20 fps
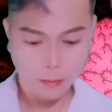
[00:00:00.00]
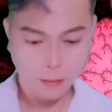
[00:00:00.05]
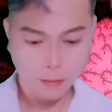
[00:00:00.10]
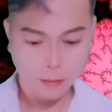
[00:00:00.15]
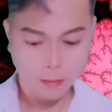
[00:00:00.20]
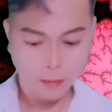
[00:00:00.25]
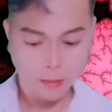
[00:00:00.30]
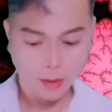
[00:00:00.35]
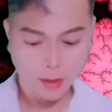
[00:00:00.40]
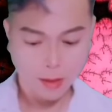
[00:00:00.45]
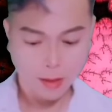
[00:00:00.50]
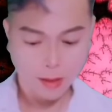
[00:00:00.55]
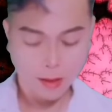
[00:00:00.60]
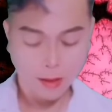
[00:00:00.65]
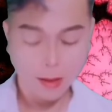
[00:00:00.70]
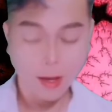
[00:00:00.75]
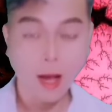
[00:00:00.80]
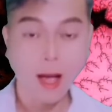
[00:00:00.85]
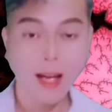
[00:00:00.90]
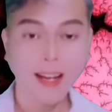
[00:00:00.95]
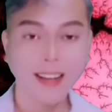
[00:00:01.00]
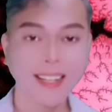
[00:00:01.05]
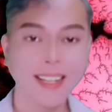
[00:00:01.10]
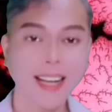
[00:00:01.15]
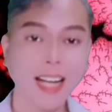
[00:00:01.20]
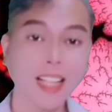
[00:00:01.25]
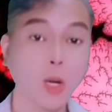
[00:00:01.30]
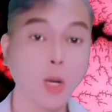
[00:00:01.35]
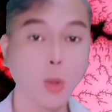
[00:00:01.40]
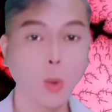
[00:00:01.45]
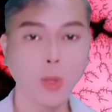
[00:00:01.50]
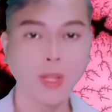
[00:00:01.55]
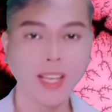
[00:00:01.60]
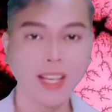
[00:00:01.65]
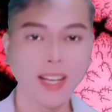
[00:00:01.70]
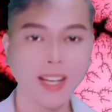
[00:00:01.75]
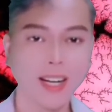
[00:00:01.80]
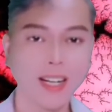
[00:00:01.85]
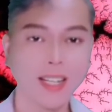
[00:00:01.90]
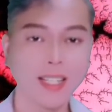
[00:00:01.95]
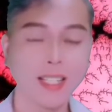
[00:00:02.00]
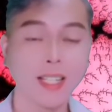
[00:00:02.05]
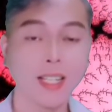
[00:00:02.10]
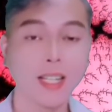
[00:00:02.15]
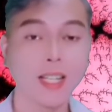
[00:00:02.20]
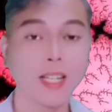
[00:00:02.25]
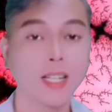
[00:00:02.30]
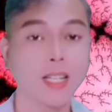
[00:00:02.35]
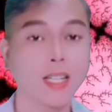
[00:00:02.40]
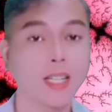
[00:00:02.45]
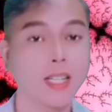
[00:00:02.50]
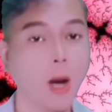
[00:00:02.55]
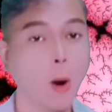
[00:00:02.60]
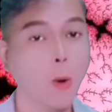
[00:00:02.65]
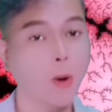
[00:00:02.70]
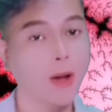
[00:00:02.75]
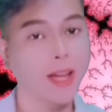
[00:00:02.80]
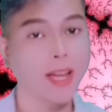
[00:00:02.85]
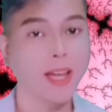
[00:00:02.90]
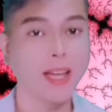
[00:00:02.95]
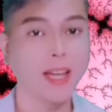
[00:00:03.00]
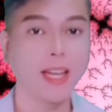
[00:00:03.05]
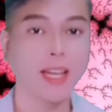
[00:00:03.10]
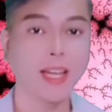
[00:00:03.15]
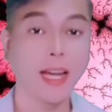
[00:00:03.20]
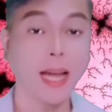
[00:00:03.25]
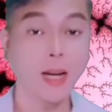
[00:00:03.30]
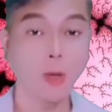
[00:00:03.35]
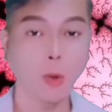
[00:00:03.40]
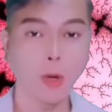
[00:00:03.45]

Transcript: tên mặt thẹo hiện tại một lần nữa đang làm việc cho Ân Hạ.